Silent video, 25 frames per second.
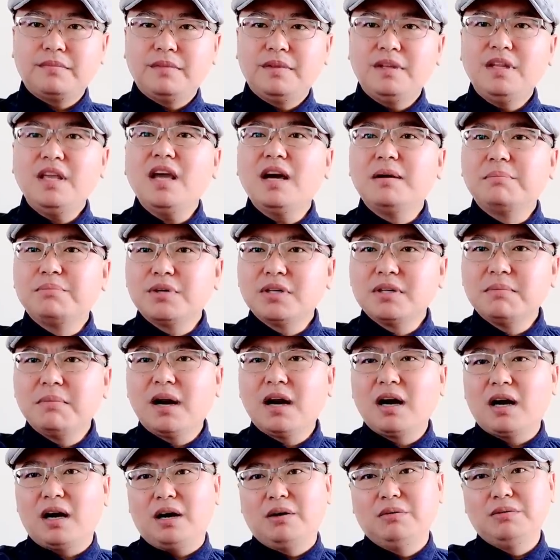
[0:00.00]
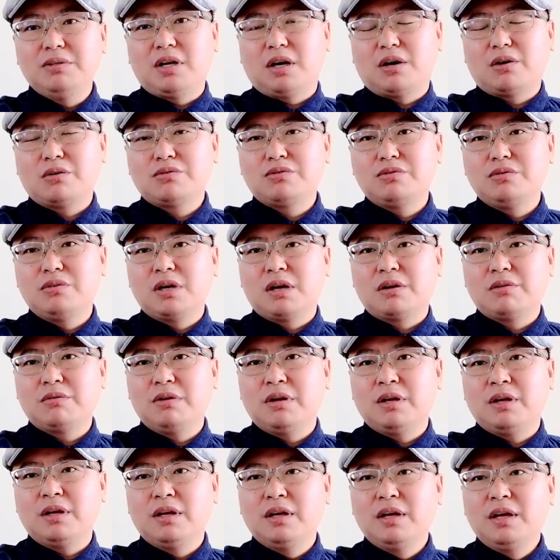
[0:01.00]
你也不是什么好鸟，许章
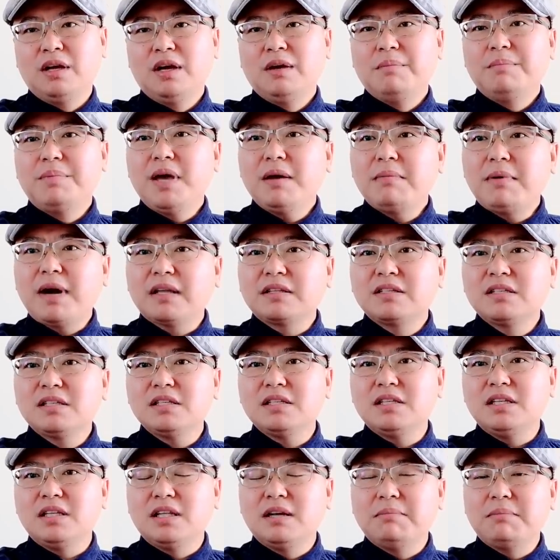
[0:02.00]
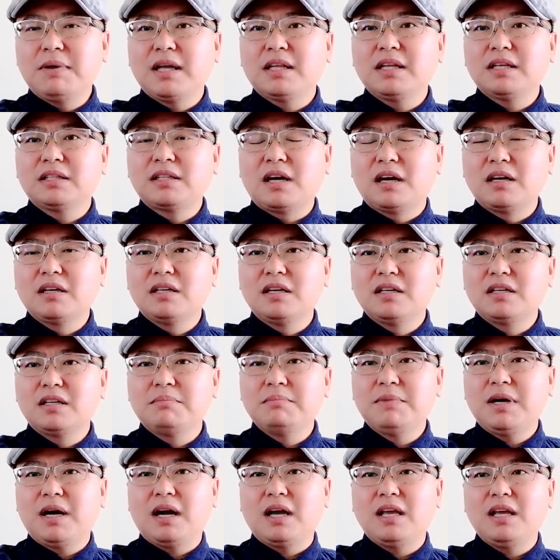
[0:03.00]
润，别把自己他妈的当成
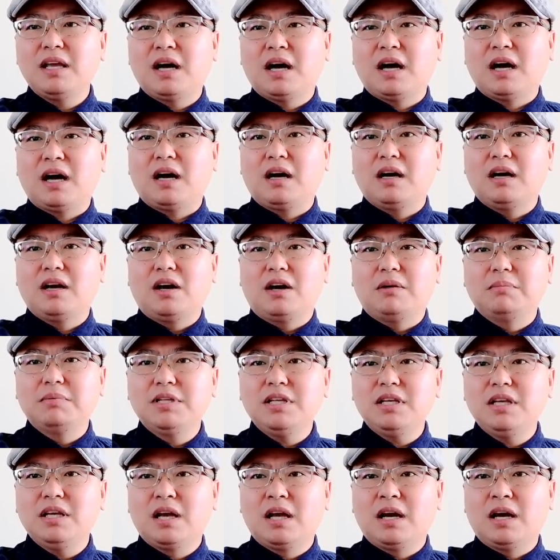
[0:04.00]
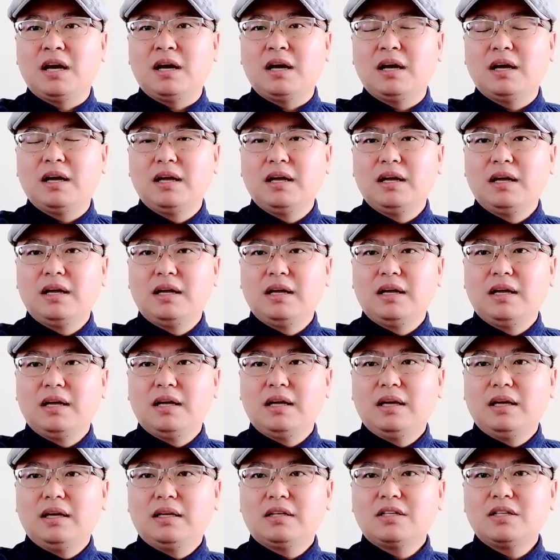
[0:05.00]
什么。哎呀，了不地了，
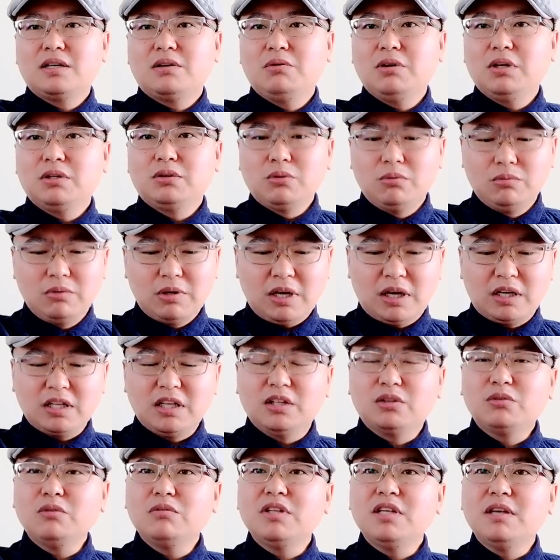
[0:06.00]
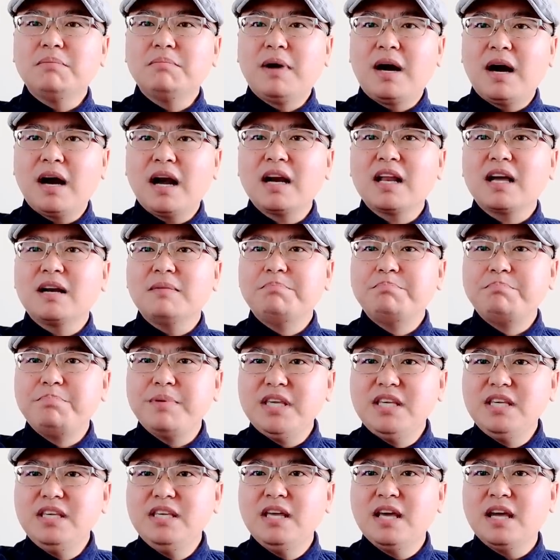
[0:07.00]
社会栋梁，你动你妈了个
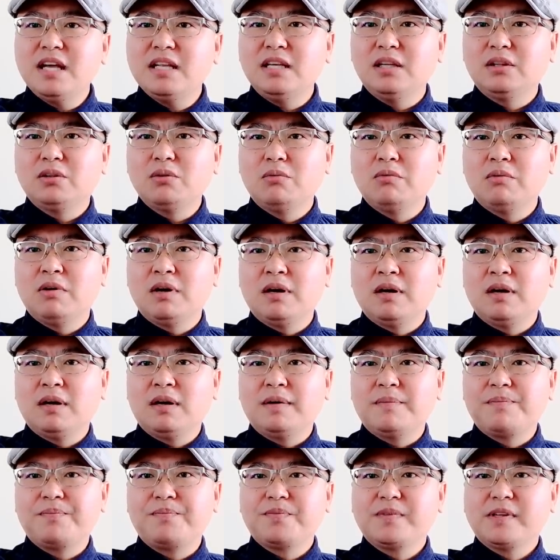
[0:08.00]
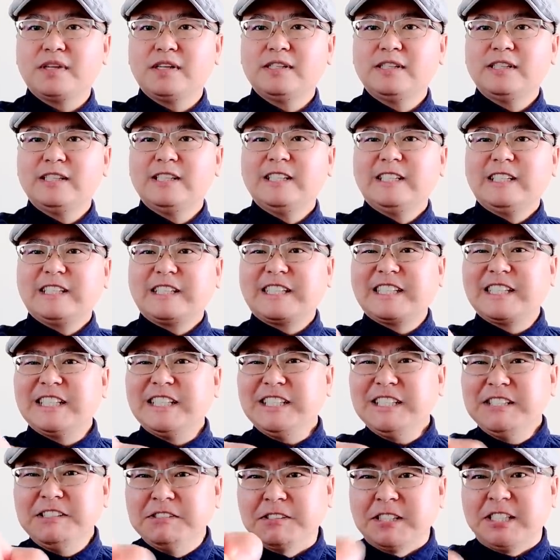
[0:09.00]
逼呀！你动啊！
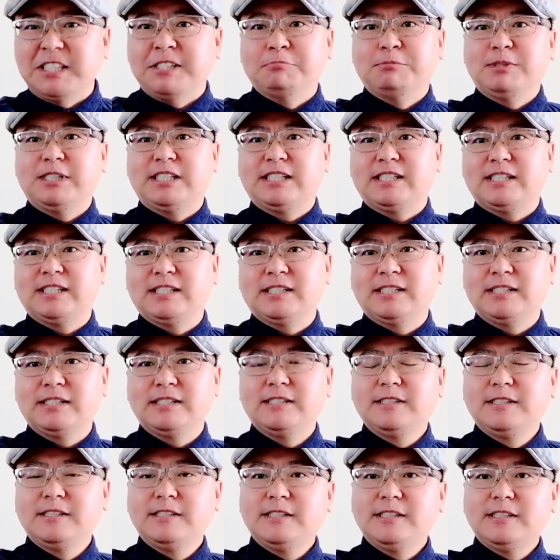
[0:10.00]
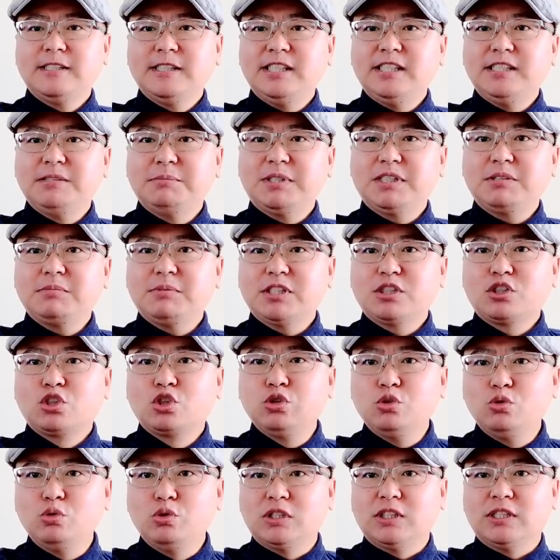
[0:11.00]
操你妈的！你们这帮
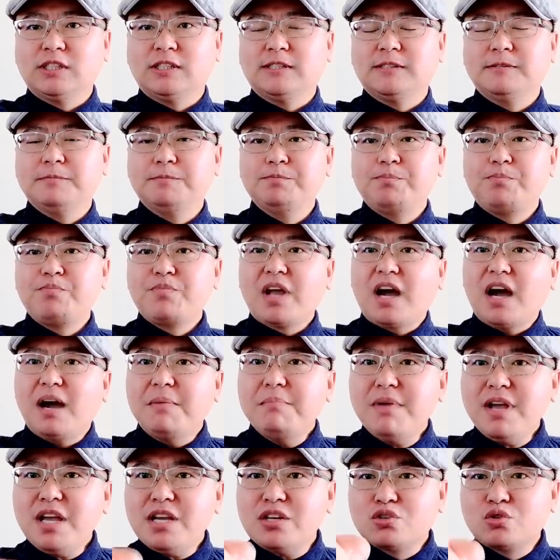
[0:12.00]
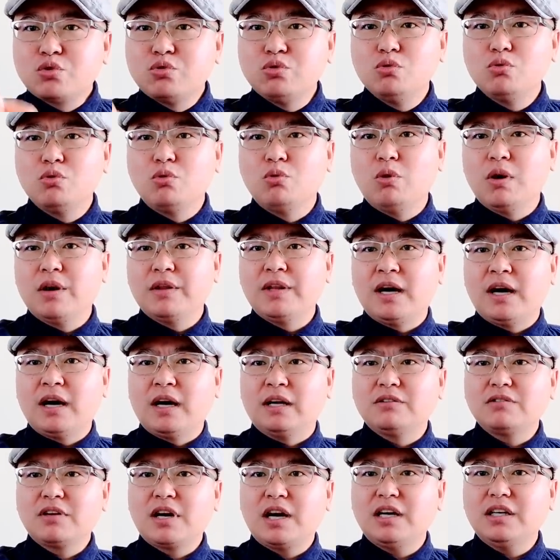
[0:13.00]
畜生，还没出国
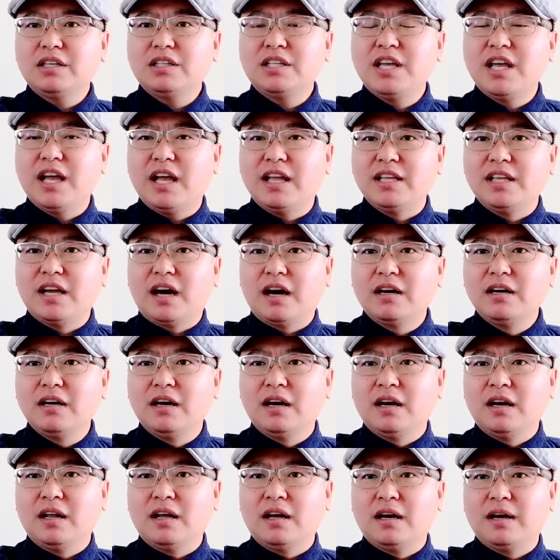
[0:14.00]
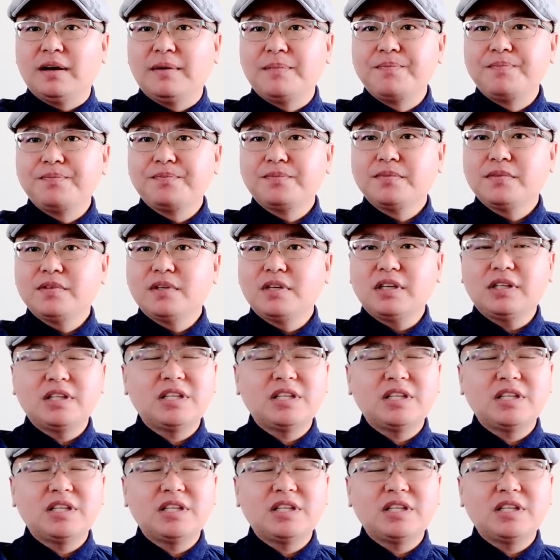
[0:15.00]
呢，就开始舔洋人了，这